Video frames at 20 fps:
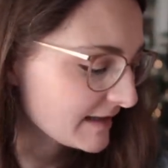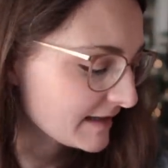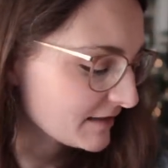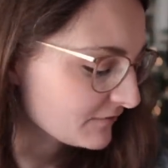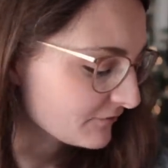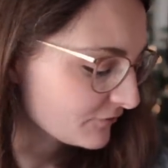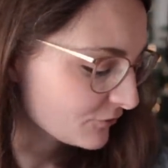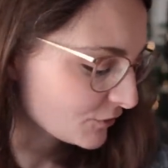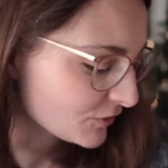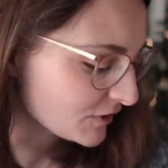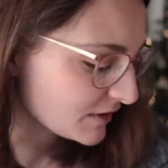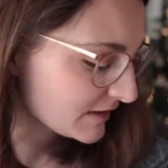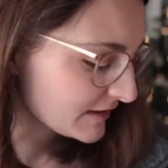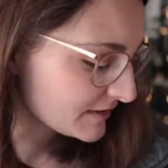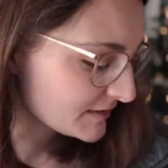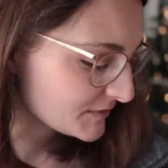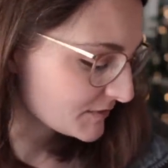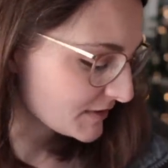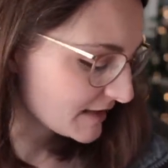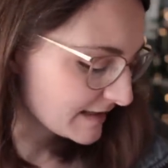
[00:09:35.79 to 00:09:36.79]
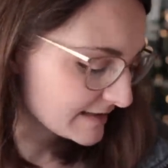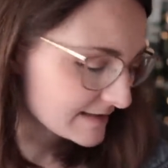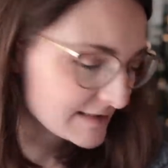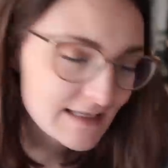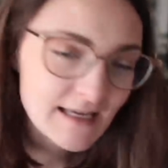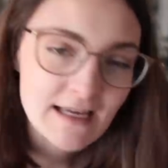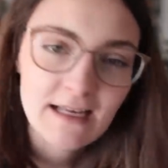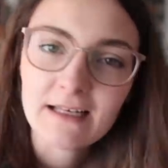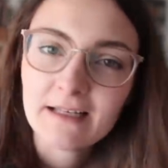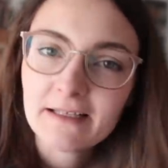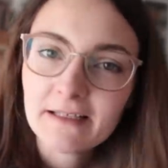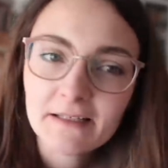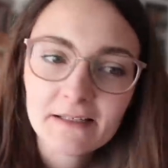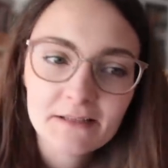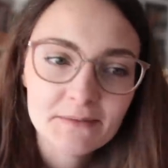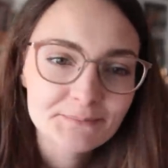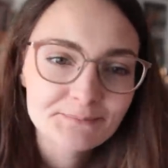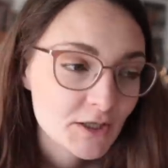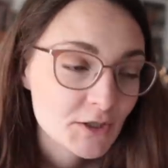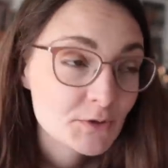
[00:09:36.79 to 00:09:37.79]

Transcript: eine Woche, also ganz ehrlich.